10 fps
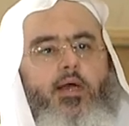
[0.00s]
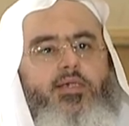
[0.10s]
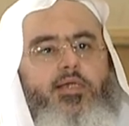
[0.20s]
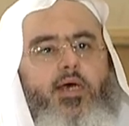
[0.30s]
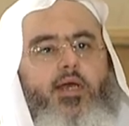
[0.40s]

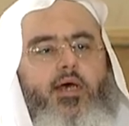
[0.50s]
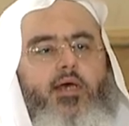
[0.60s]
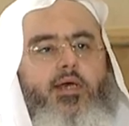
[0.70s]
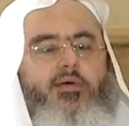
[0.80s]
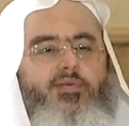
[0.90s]
أشكال
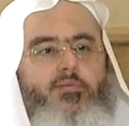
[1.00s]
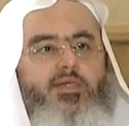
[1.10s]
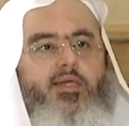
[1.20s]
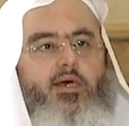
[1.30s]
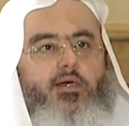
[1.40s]
حياة في
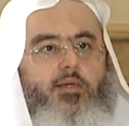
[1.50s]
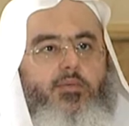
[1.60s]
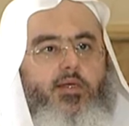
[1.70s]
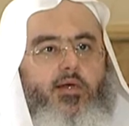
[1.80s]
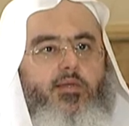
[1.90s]
مساحة
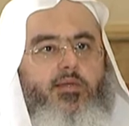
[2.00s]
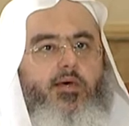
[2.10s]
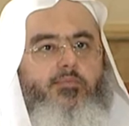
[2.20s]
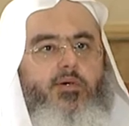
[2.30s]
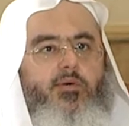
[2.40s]
كبيرة
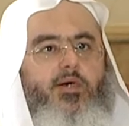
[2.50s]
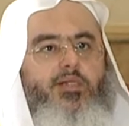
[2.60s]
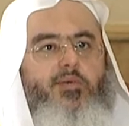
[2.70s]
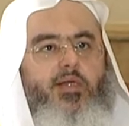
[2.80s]
أذاب مواد